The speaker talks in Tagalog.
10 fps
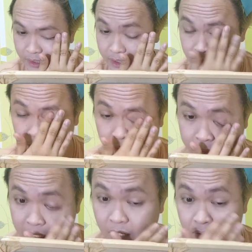Yun yung mga
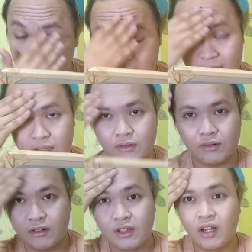panahon na ano,
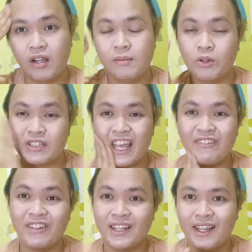almost
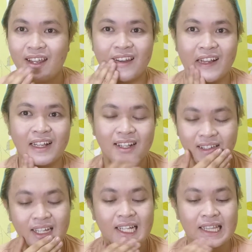everyday nag,
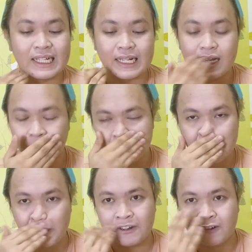
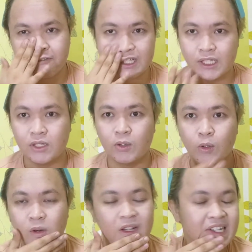naglalabas ako ng
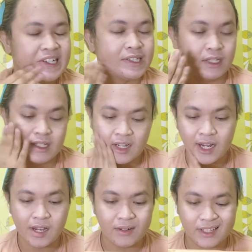video.
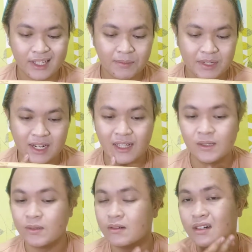Ngayon hindi
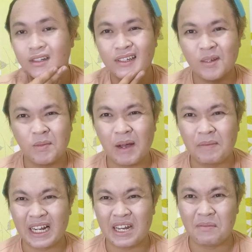masyado
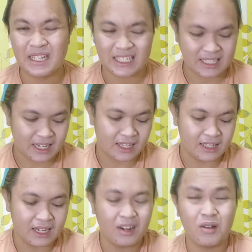makapaglabas kasi
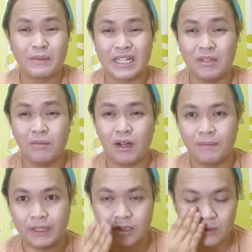hindi rin ako masyado
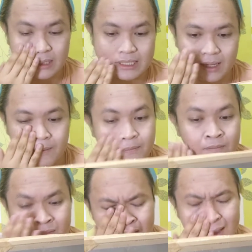makapag-shoot kasi
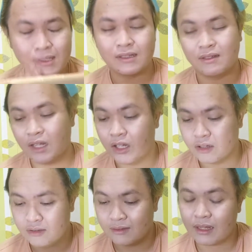ano
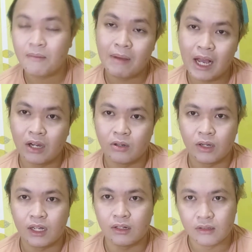yun, trabaho,
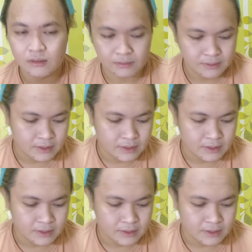gano'n.